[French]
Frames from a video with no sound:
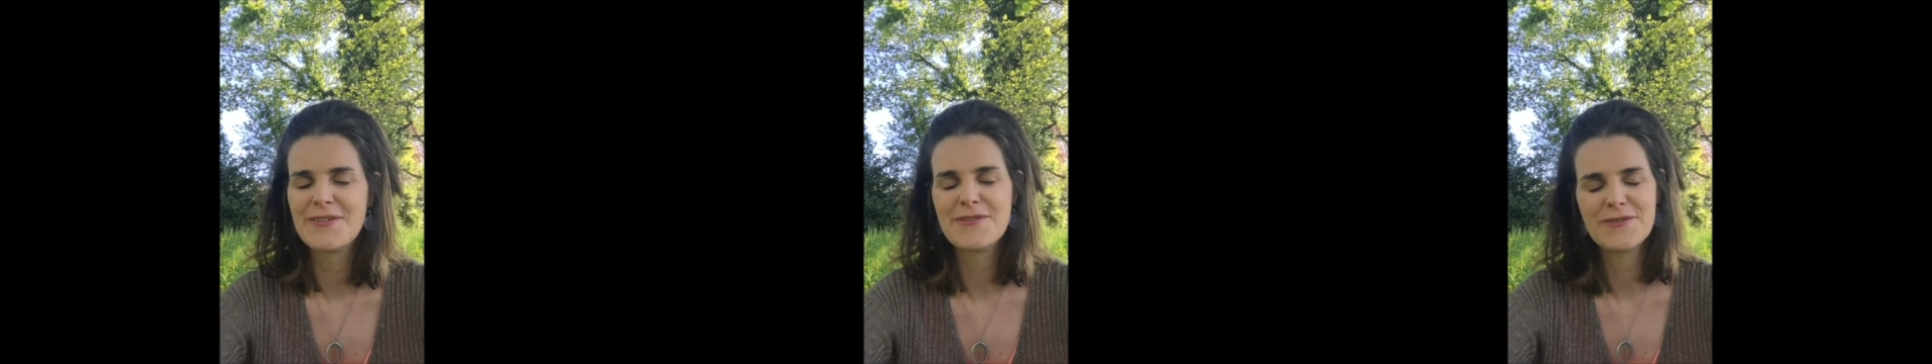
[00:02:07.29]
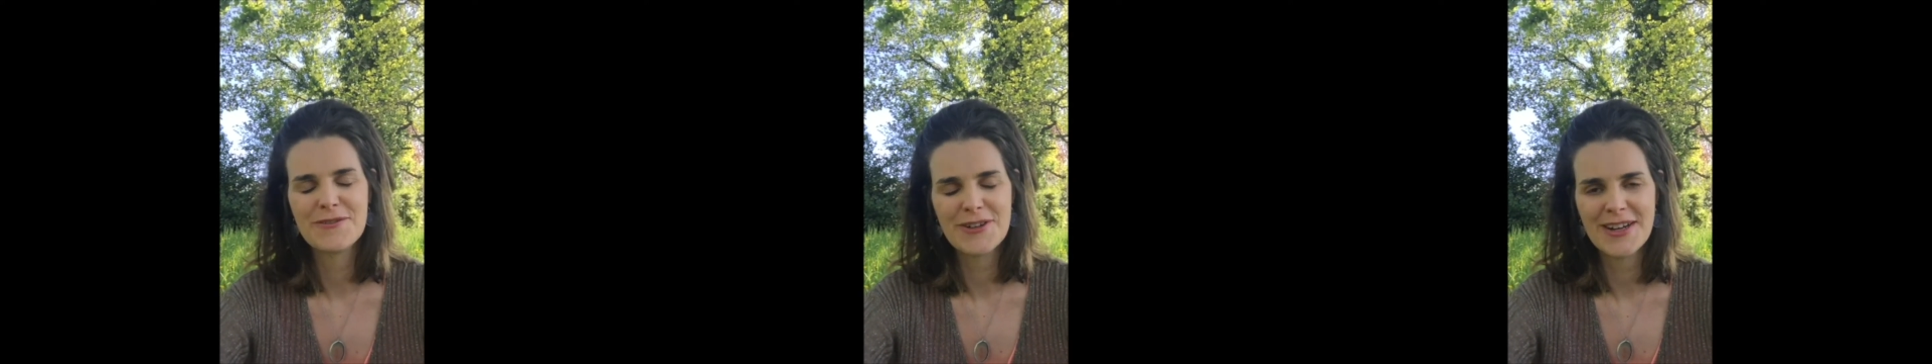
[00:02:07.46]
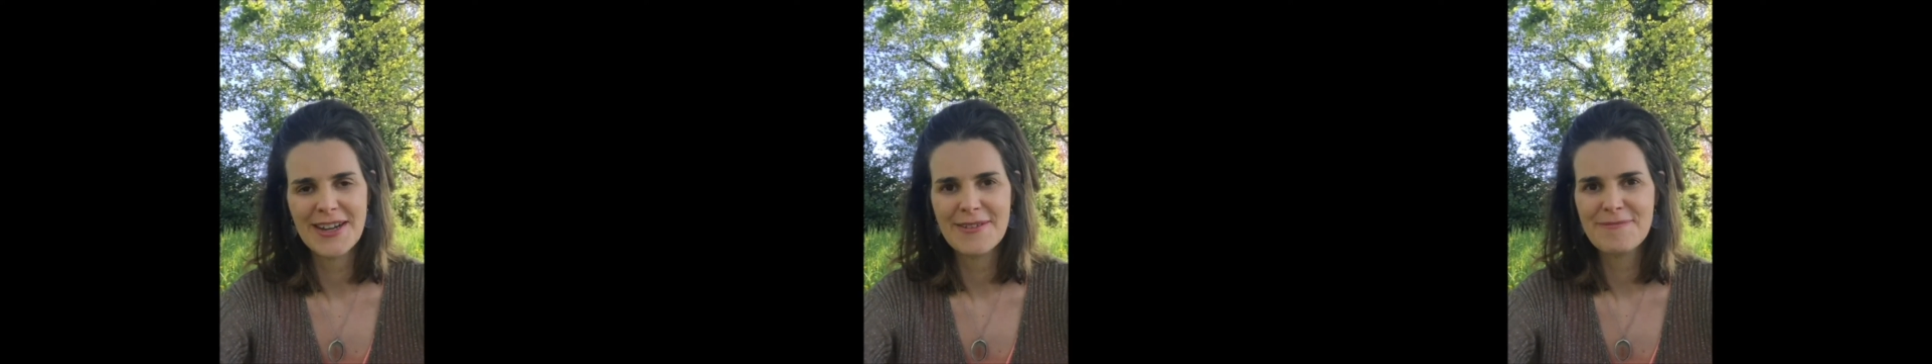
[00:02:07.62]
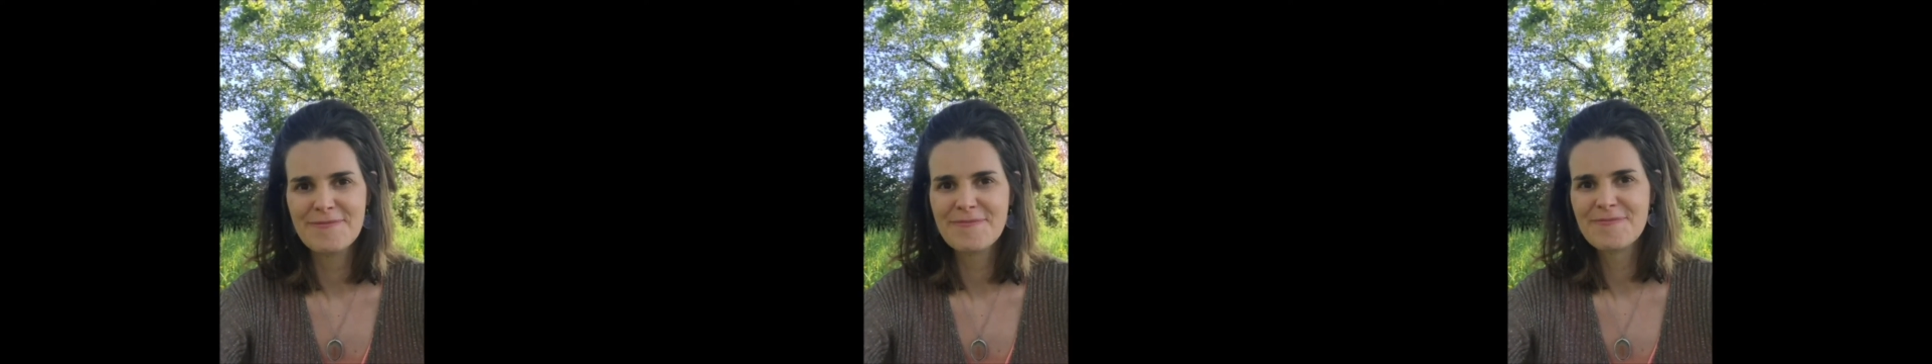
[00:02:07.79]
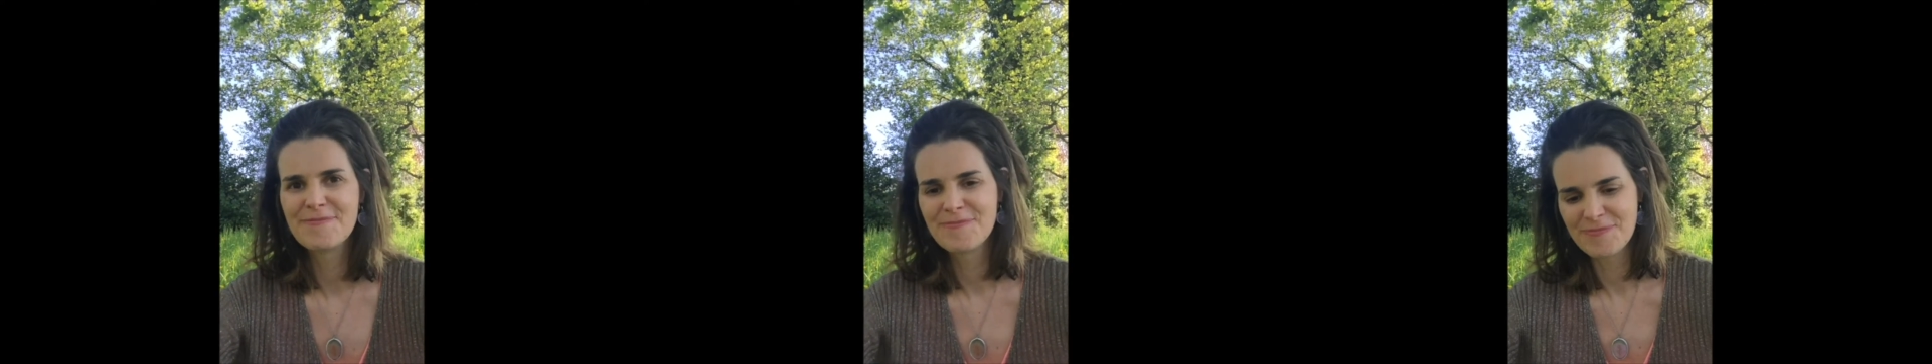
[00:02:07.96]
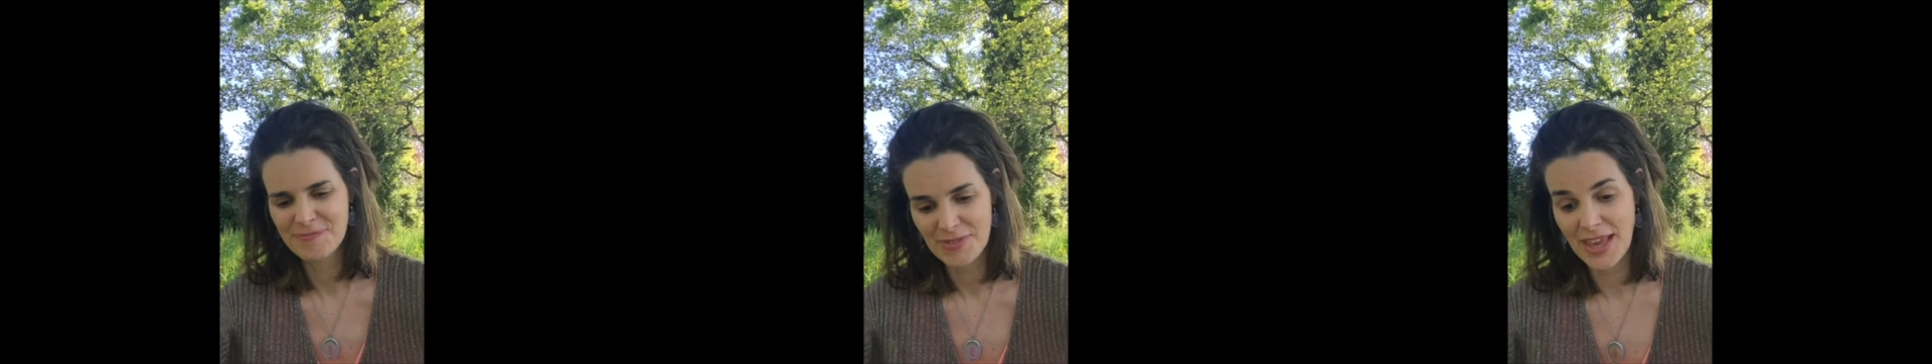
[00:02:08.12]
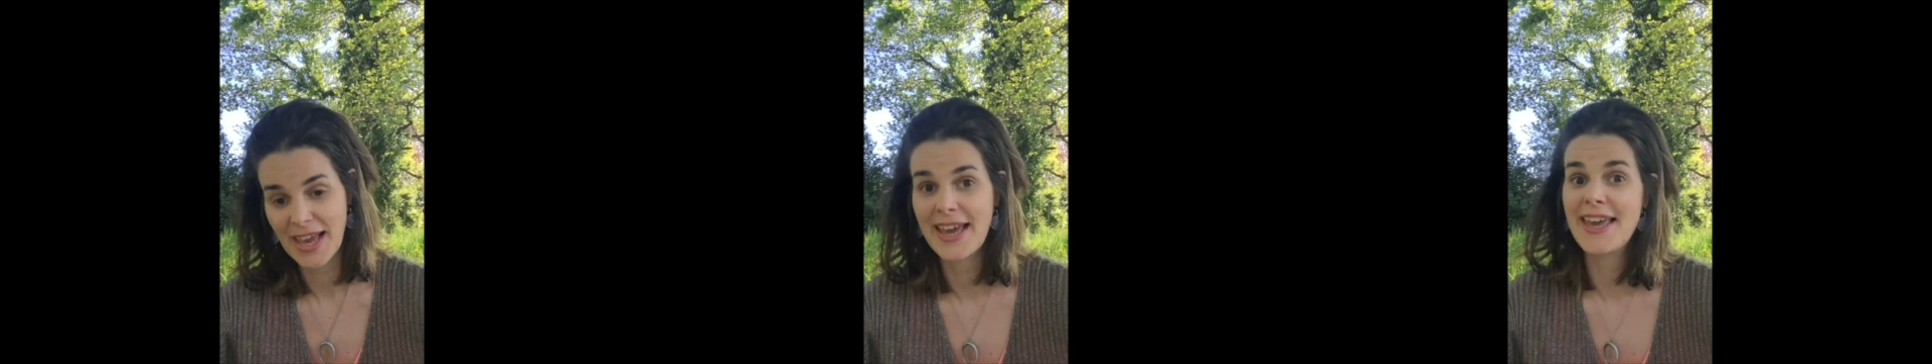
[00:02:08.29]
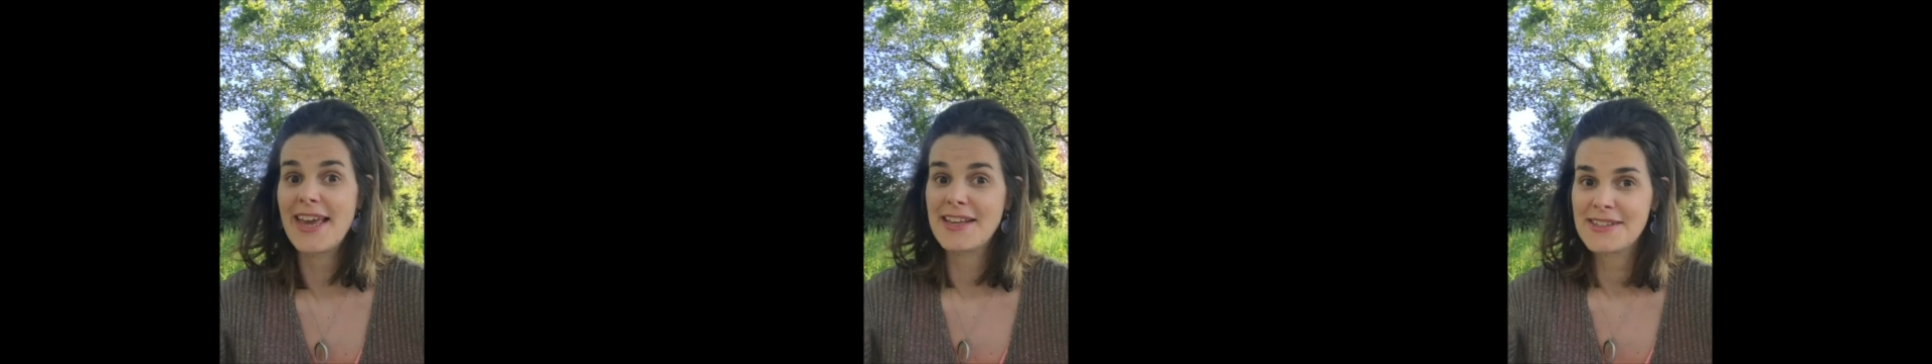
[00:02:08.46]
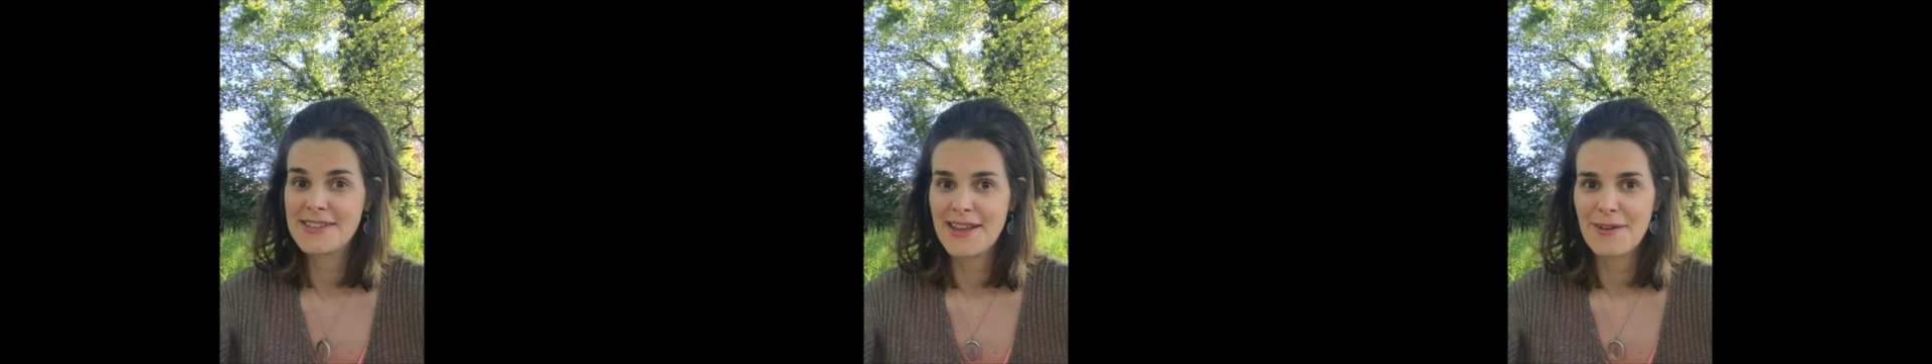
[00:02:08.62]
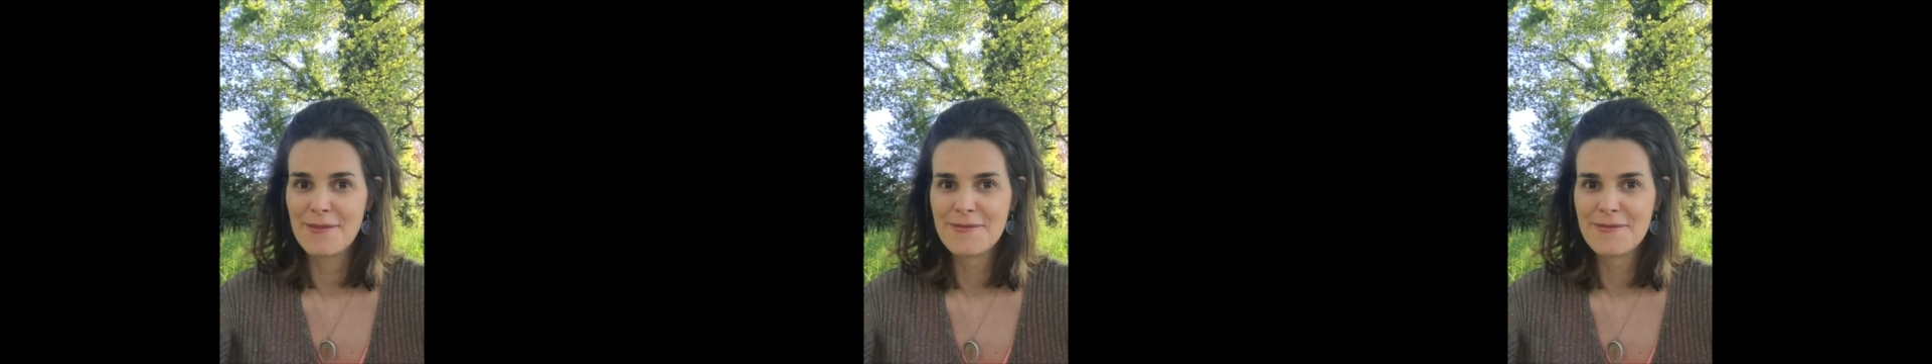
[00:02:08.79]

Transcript: Voilà, rien que ça.